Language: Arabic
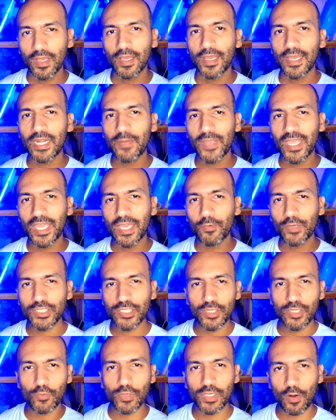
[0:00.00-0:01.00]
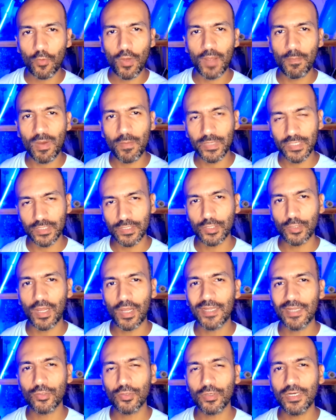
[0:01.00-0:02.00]
خارب الكاوتشي ويروح ماما
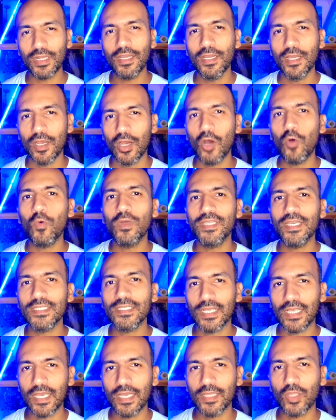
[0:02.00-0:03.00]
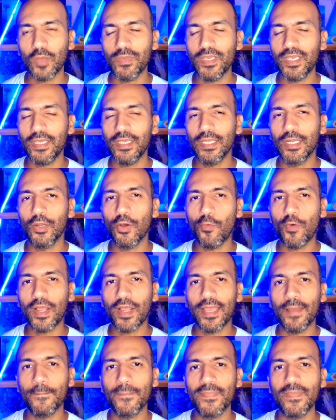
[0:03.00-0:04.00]
تديله علقه سخنه هو ده الذكاء الطبيعي اللي
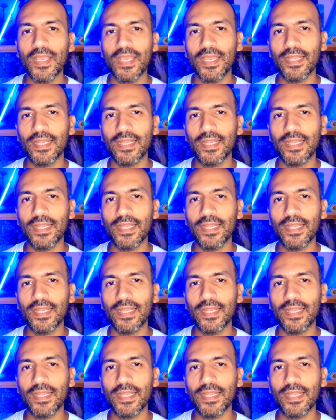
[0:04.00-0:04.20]
هو كان